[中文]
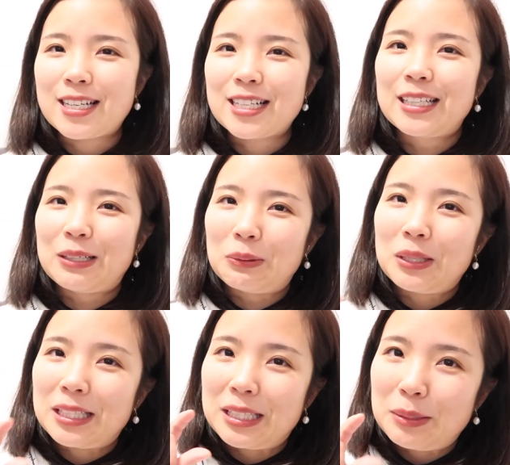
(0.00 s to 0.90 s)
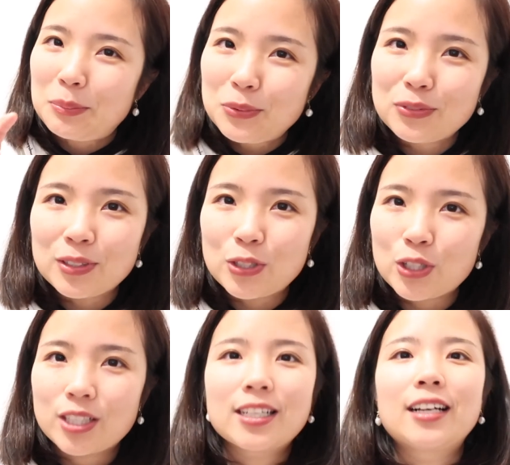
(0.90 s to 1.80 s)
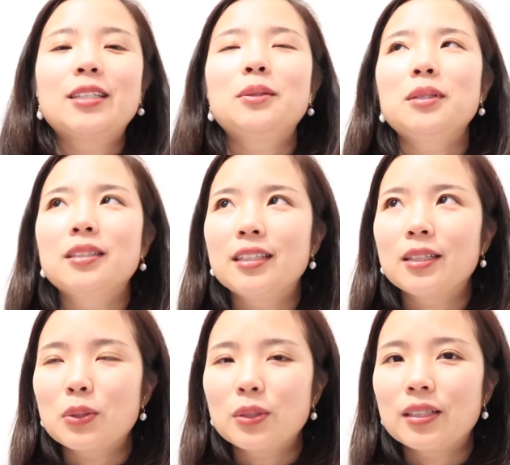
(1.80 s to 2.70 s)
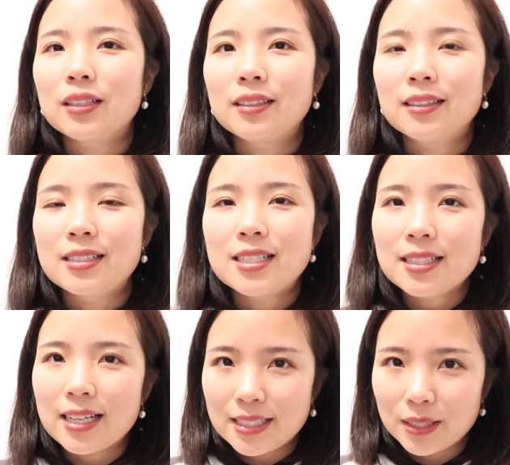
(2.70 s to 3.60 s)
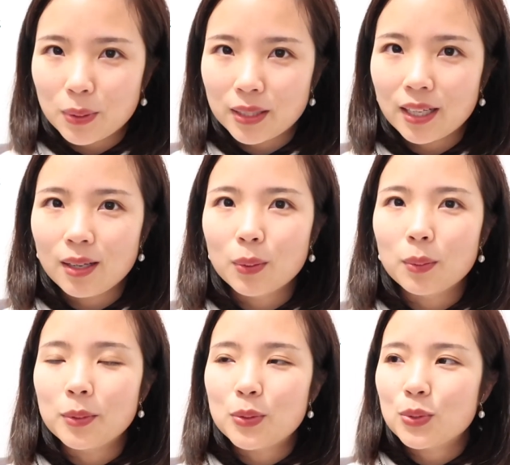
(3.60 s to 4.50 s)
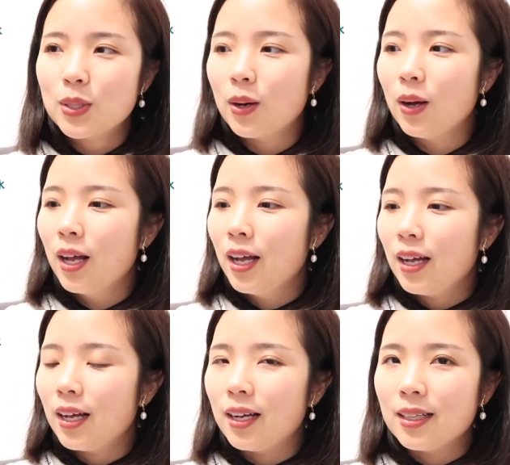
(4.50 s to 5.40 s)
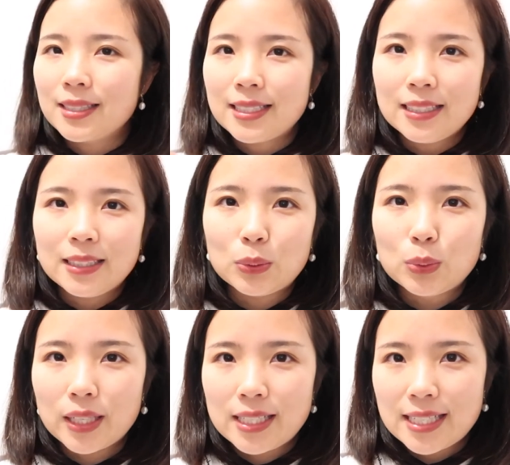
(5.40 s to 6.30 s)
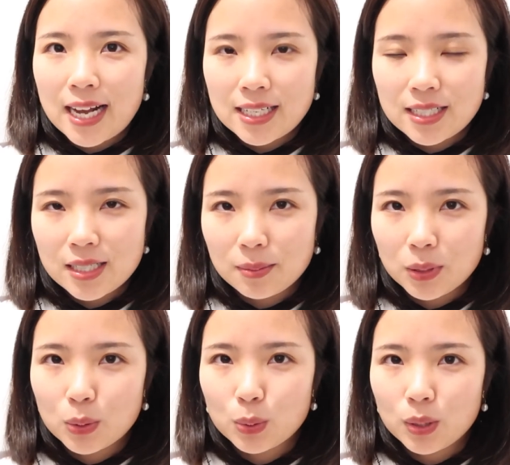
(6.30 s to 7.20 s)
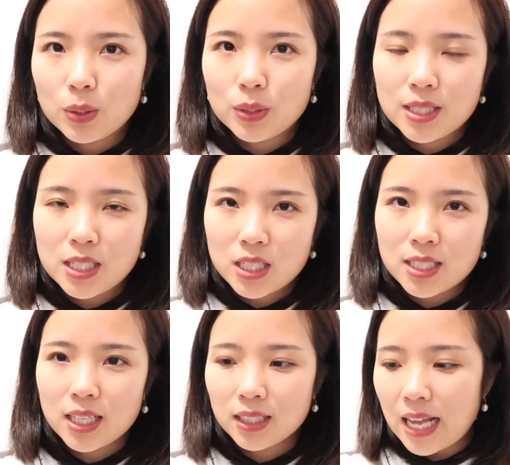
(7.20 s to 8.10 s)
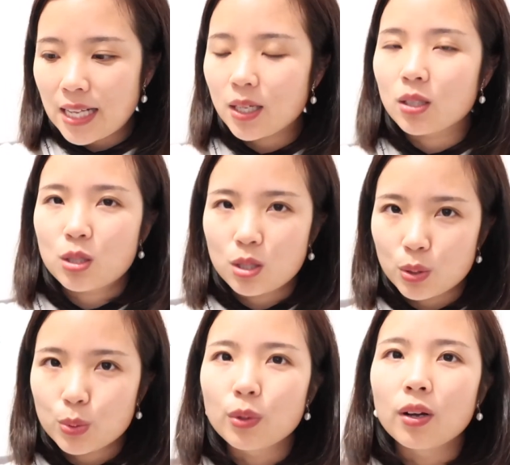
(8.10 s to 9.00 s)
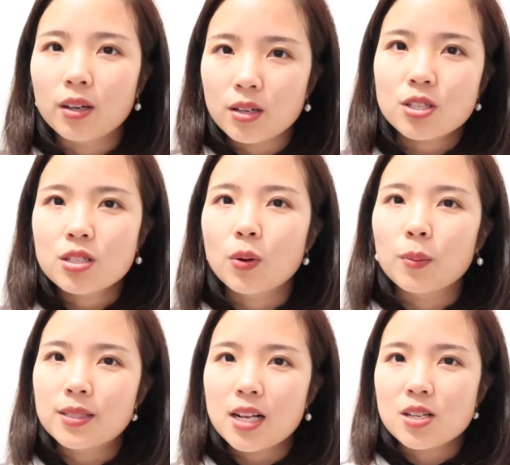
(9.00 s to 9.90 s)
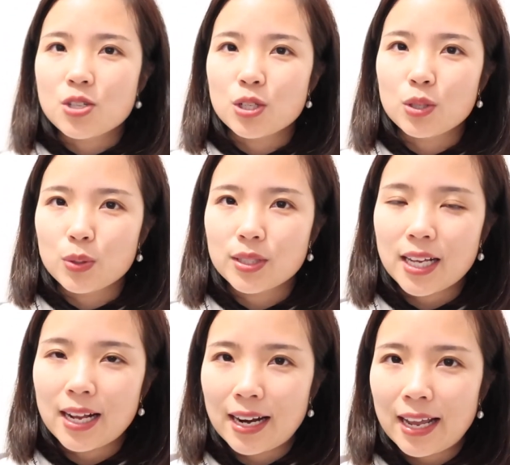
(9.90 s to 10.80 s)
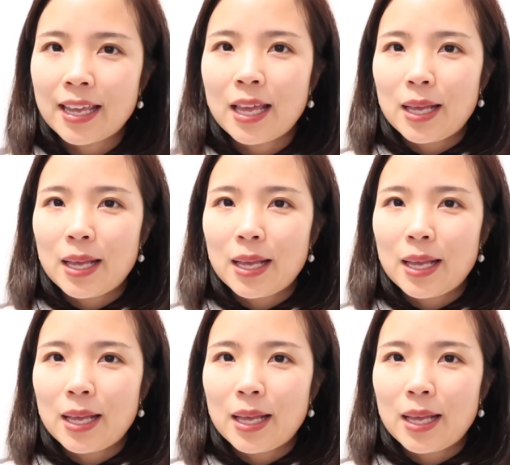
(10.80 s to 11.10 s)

是留了一部分纸箱，因为呢，呃，圣诞节快到了，我们需要。呃，寄礼物给家人什么的，所以有些纸箱大小尺寸合适，我们暂时留下来，